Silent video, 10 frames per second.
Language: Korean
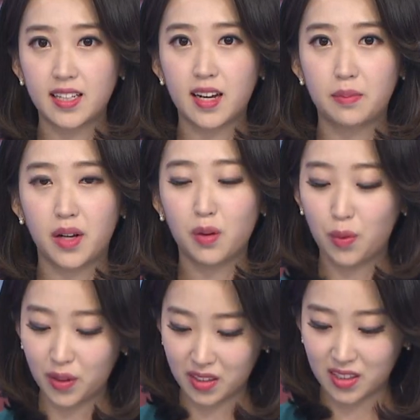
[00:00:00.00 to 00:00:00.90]
대한 매력
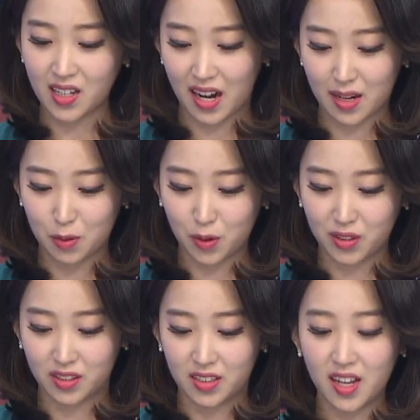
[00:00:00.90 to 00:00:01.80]
포인트들을 알아보고
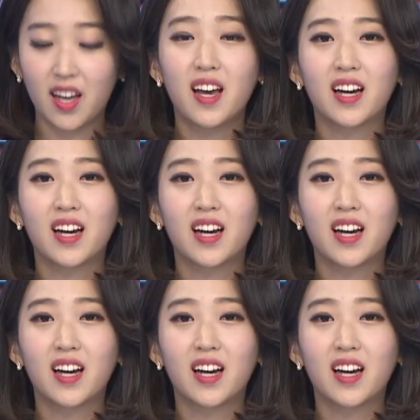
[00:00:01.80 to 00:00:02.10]
있는데